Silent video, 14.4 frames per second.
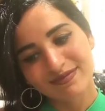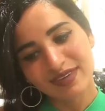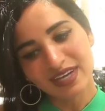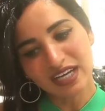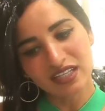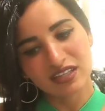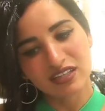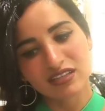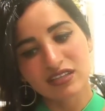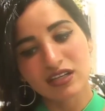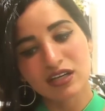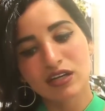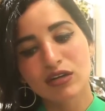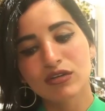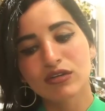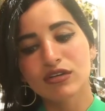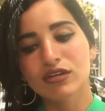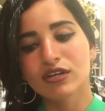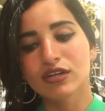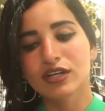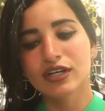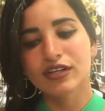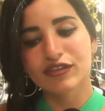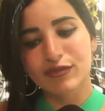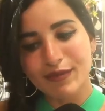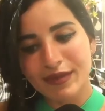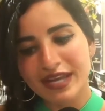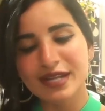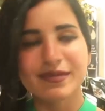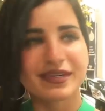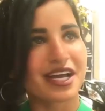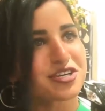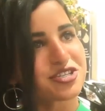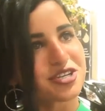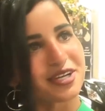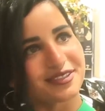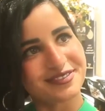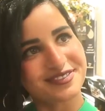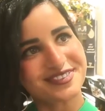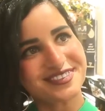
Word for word: بحط له ثمانية من عشرة